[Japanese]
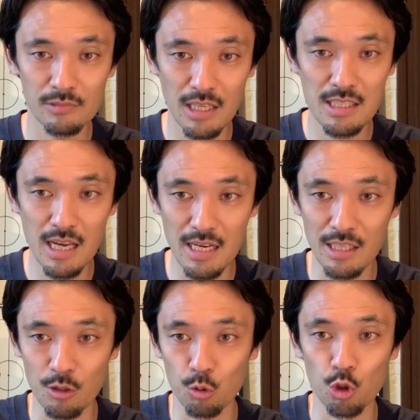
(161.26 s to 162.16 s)
出したい
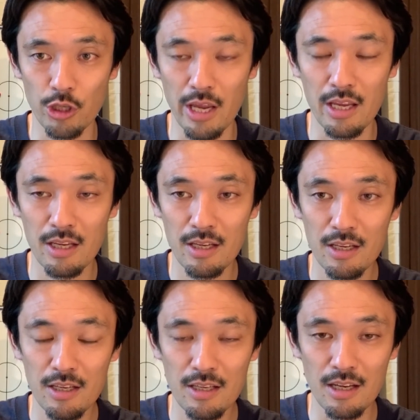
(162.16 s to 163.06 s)
なということで、
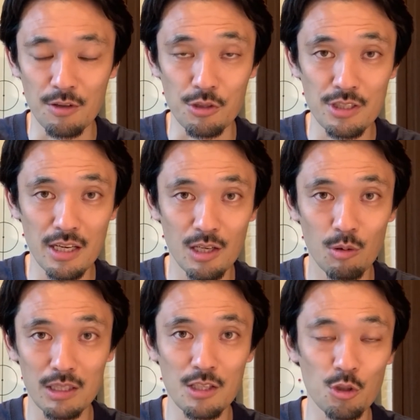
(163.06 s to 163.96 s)
あの試合が
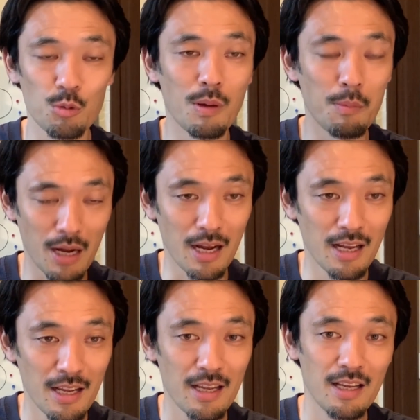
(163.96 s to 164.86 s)
終わってそのまま、
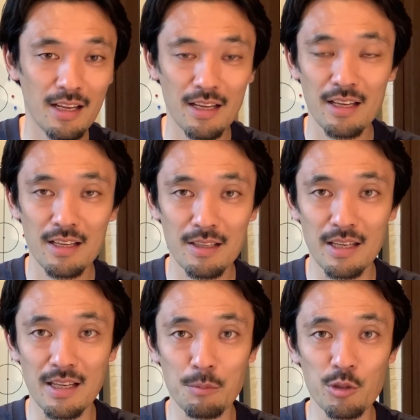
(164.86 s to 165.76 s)

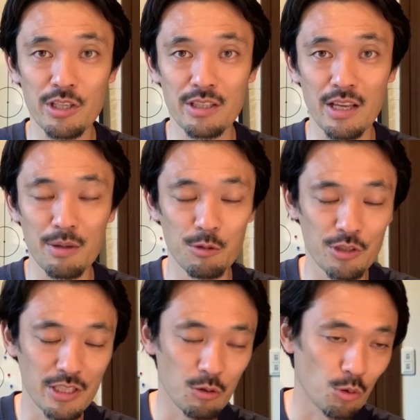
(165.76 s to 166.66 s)
えー、無理ってレビュー
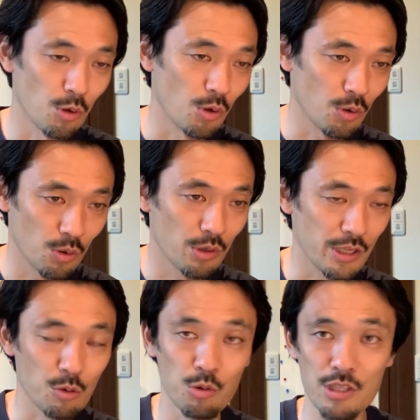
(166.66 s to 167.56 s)
にこ
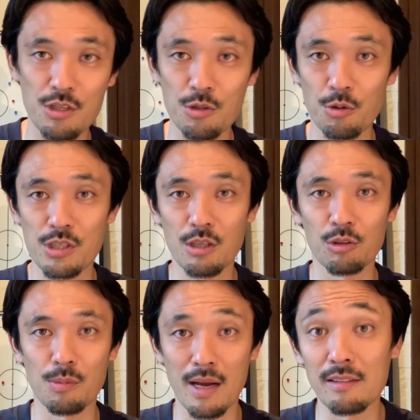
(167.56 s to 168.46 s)
う移行して収録した
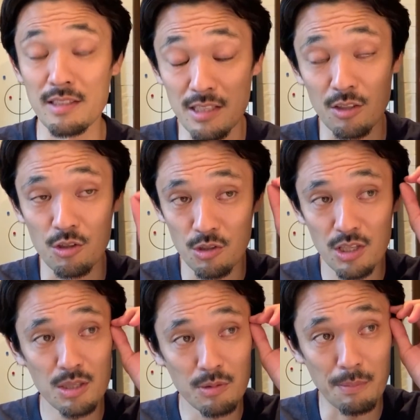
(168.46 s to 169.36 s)
こともあるんですけど、そ
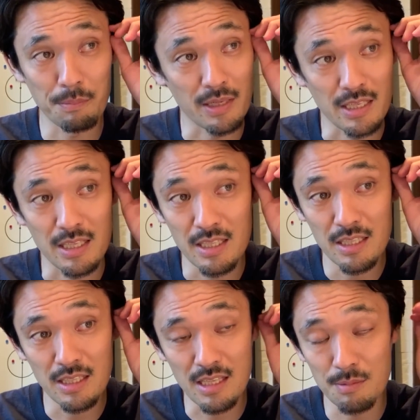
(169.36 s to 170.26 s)
れでもやっぱり
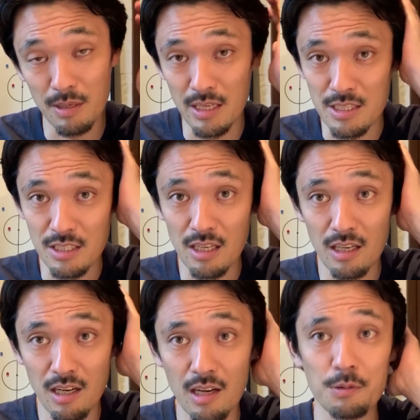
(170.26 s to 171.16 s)
出すまで時間
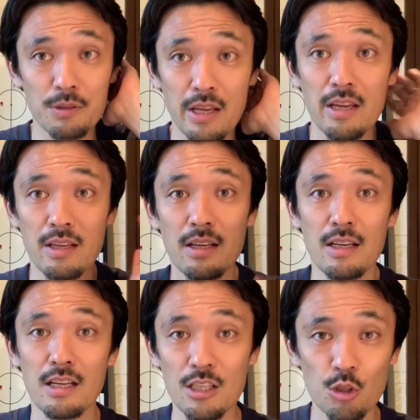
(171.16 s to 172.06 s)
がかかるんで、
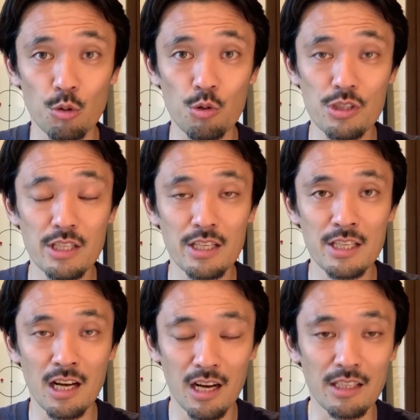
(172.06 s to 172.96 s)
ただ個人的
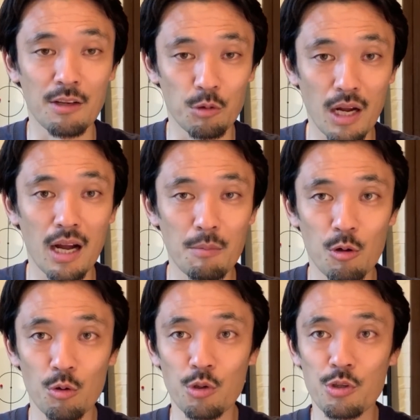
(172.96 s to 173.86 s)
に考えたのが、まあ、
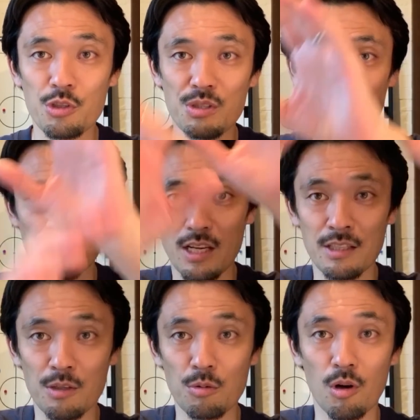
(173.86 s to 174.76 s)
この YouTube の
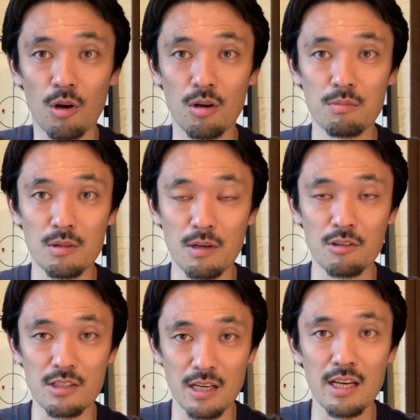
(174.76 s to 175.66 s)
チャンネルをうま
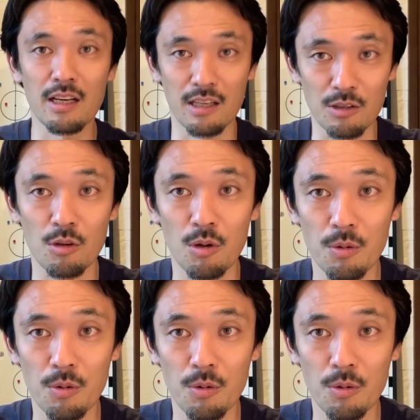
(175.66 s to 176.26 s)
く使えないかなと。